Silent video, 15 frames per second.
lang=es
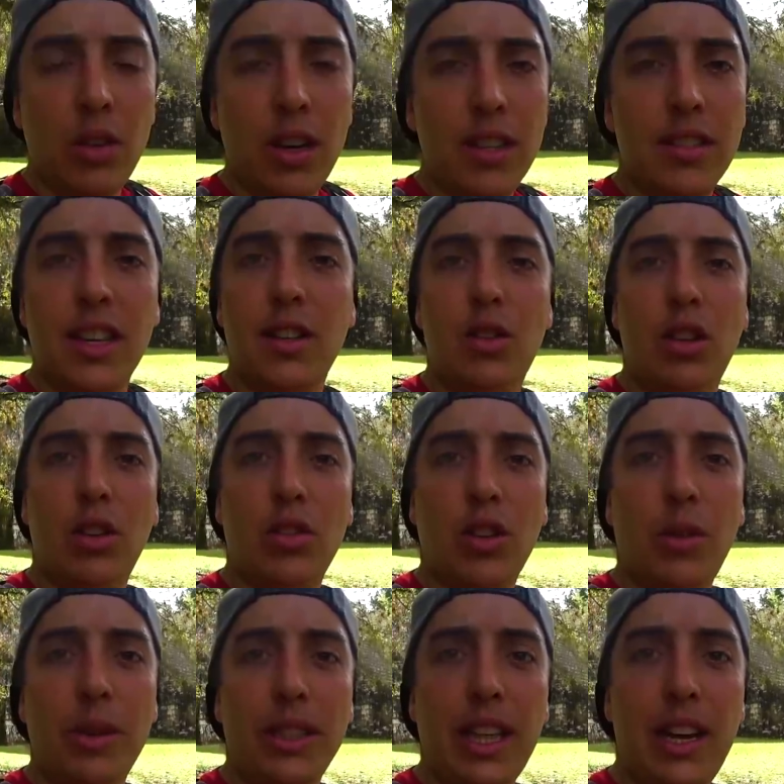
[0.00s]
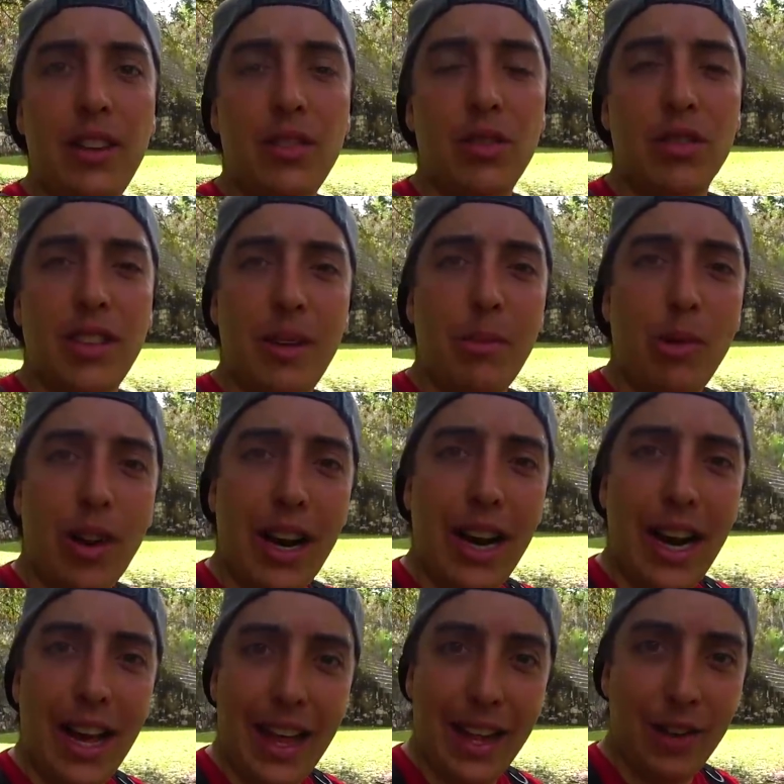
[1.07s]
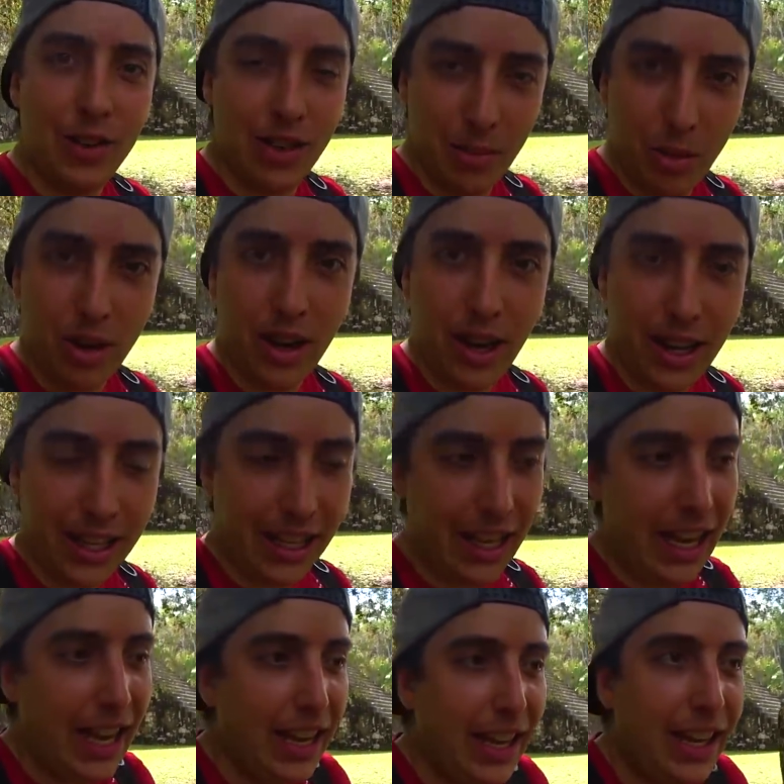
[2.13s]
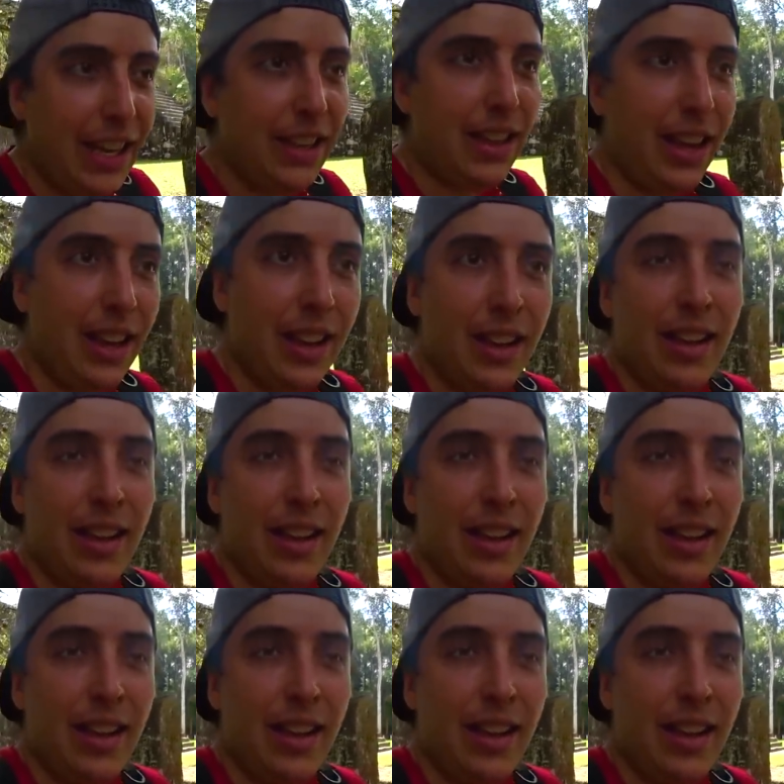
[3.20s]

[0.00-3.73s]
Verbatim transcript: No han escrito en los comentarios, no se demoran nada, no se demoran nada. ¿Quién quita?